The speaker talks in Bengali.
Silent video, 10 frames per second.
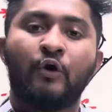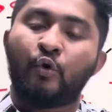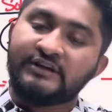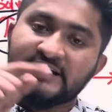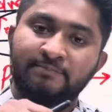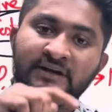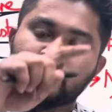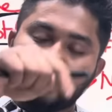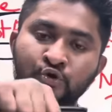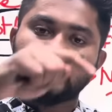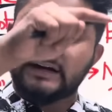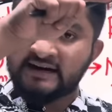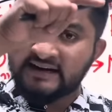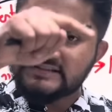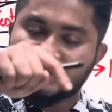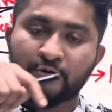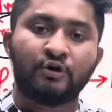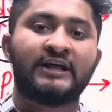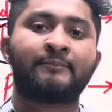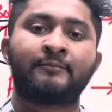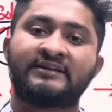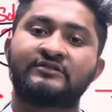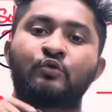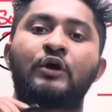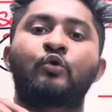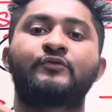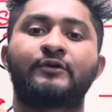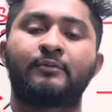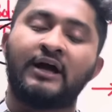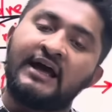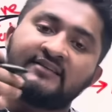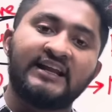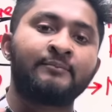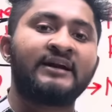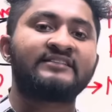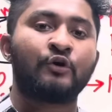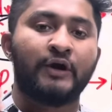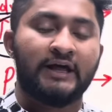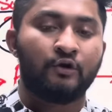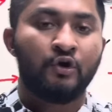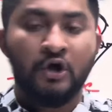ওই চ্যাপ্টারে সলিউশনের আন্ডারে যে সকল টাইপের ম্যাথ আছে ওগুলো করে ফেলবা তাহলে মেডিজি হয়ে গেল